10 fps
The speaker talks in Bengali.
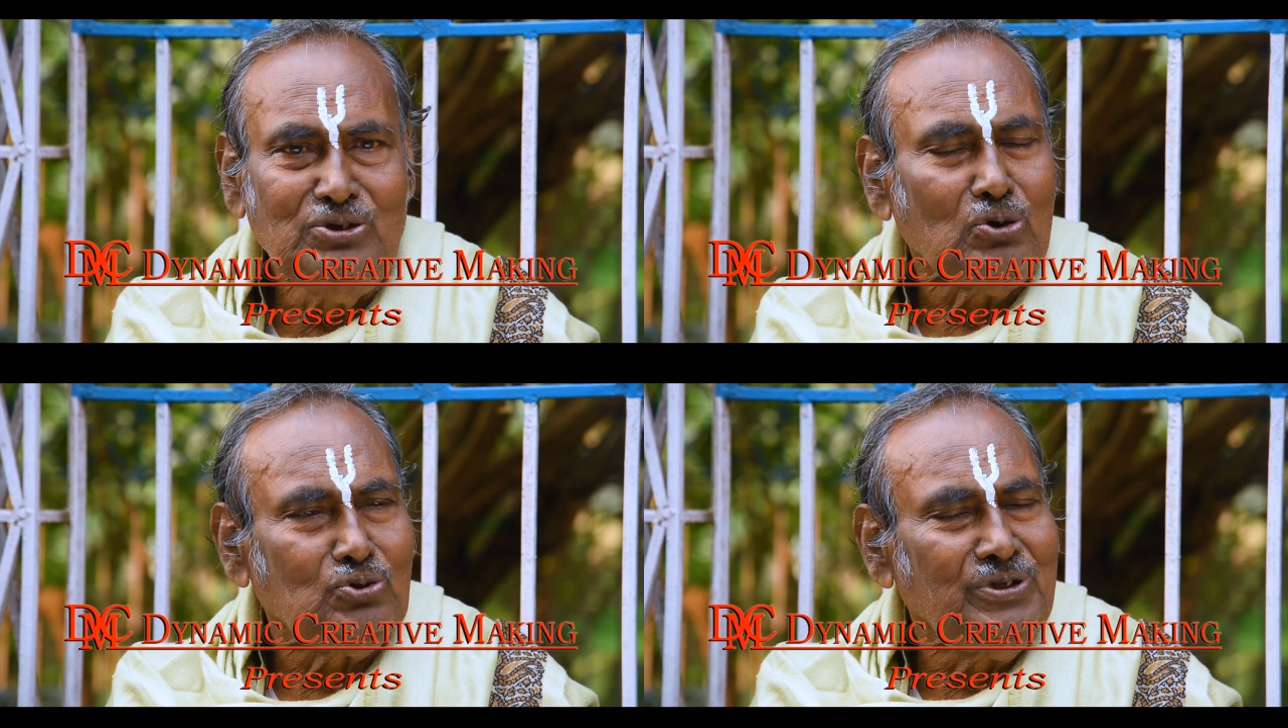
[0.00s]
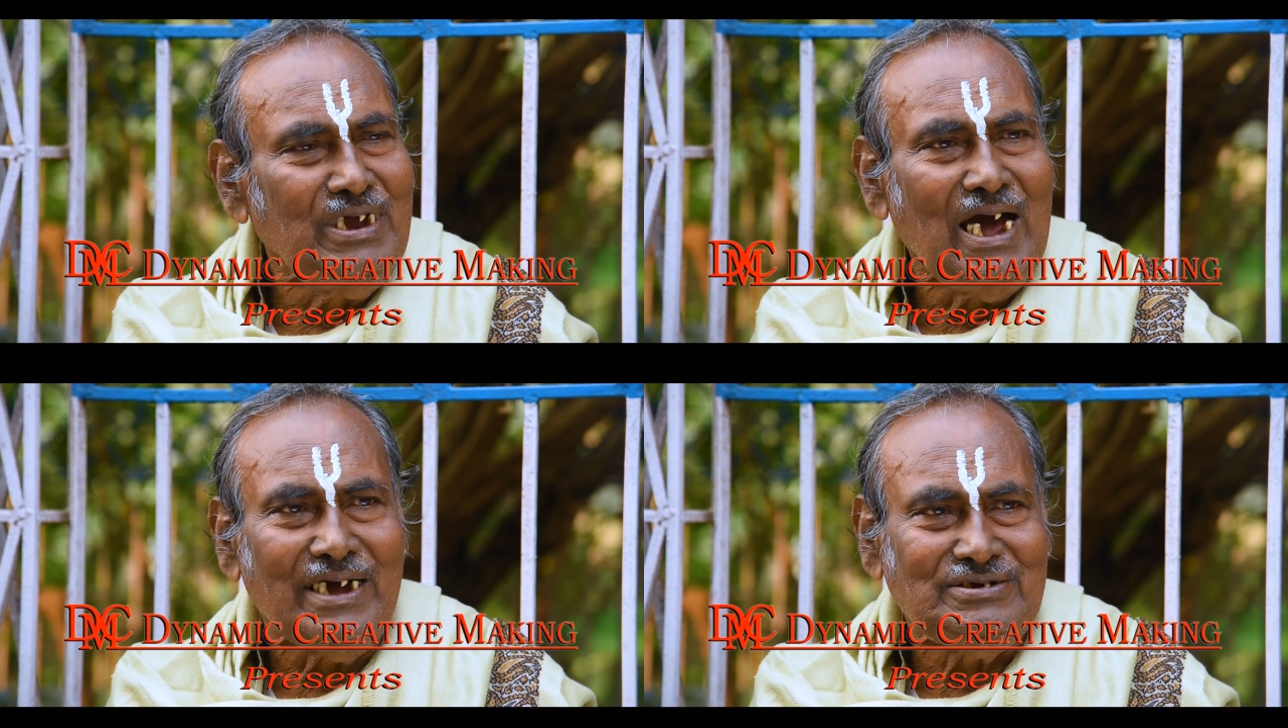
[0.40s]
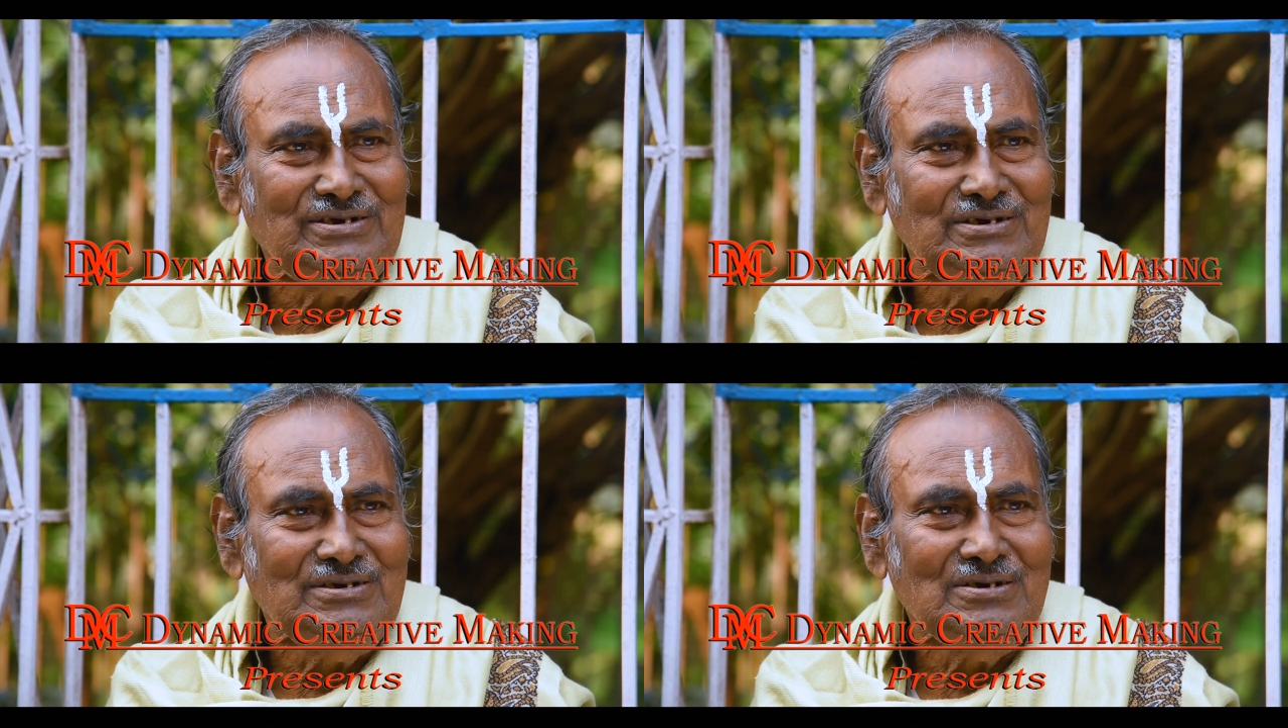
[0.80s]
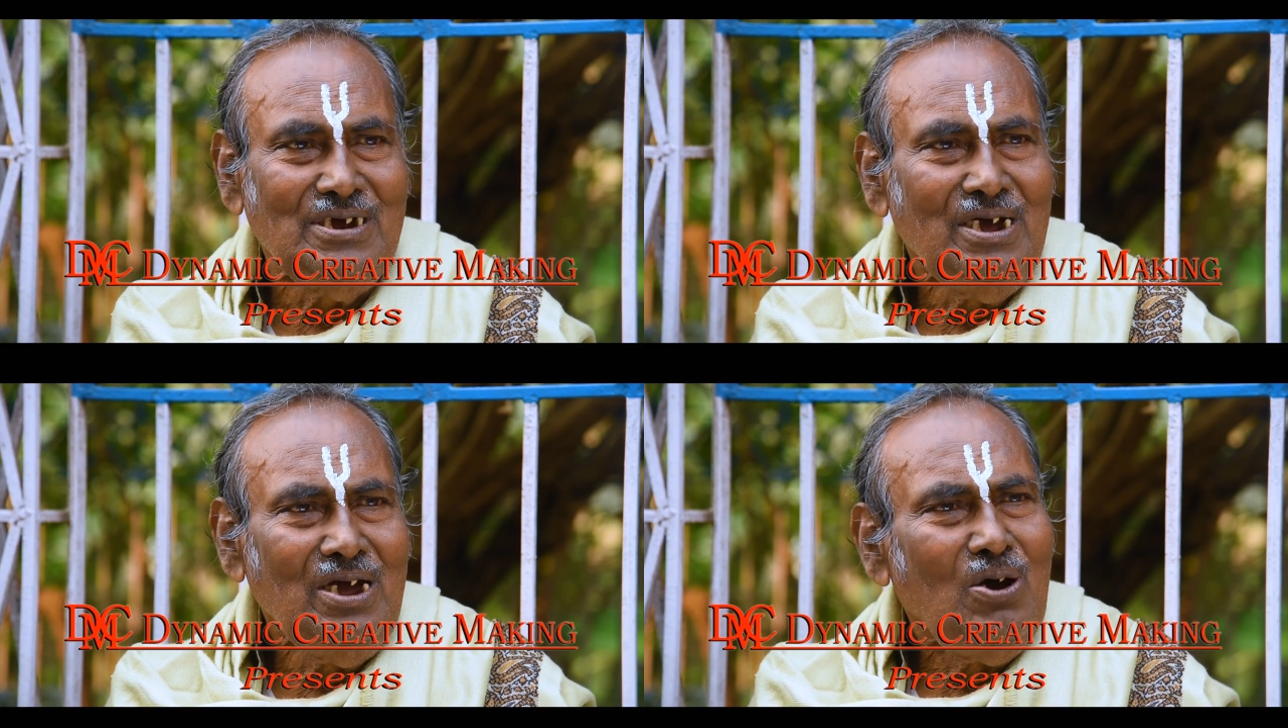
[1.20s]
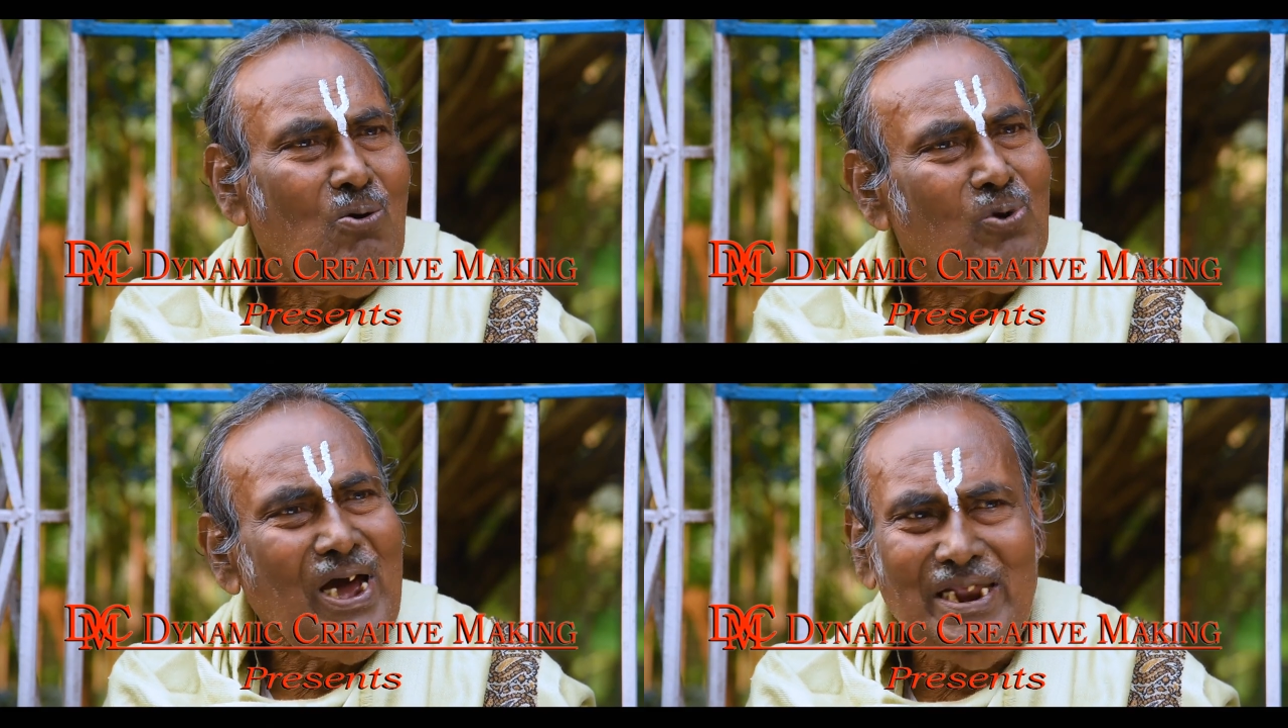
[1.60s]
যতদিন আছি
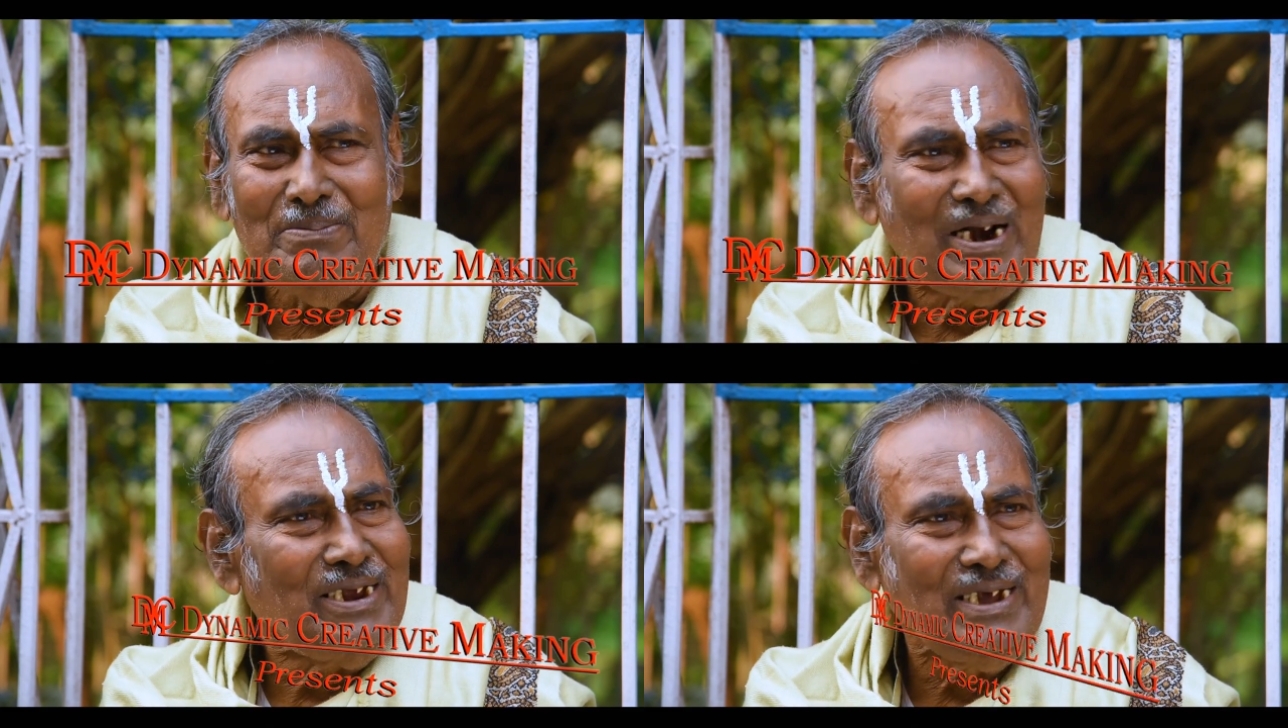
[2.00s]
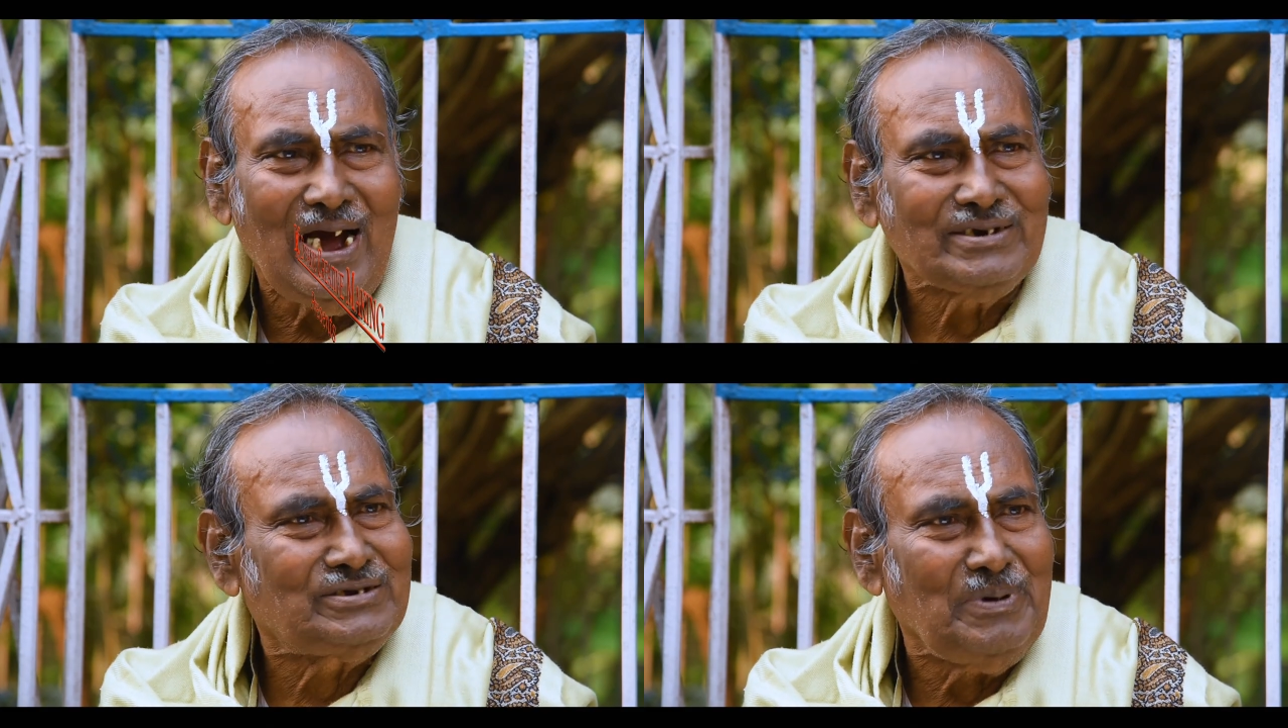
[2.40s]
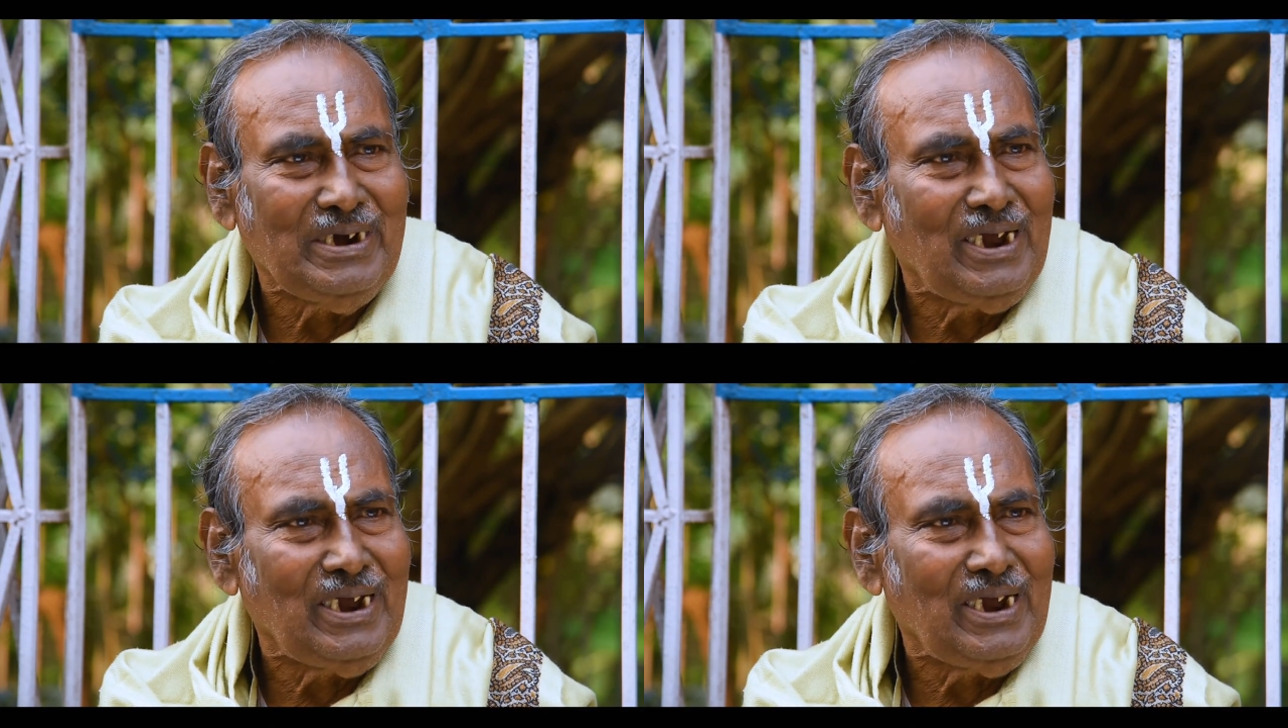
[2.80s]
ওরা আর এই বাড়িতে আসবে